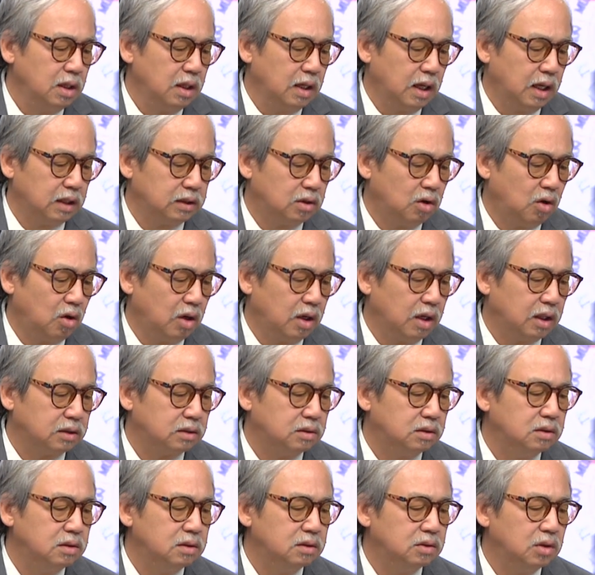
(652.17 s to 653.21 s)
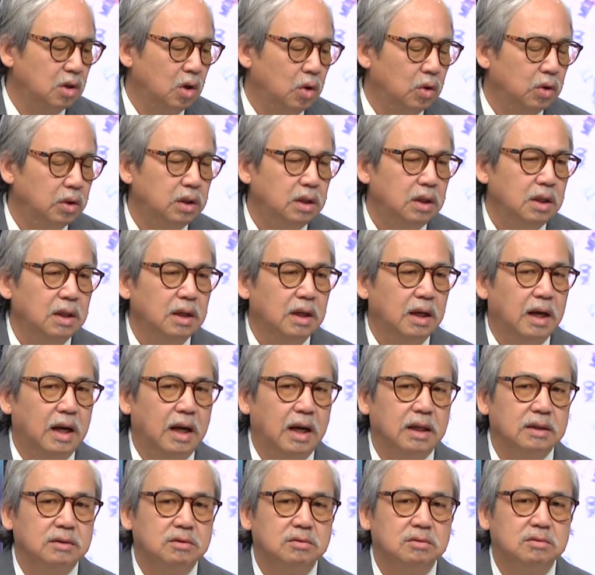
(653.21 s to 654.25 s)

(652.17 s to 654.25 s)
à, tôi gọi là tương đối à,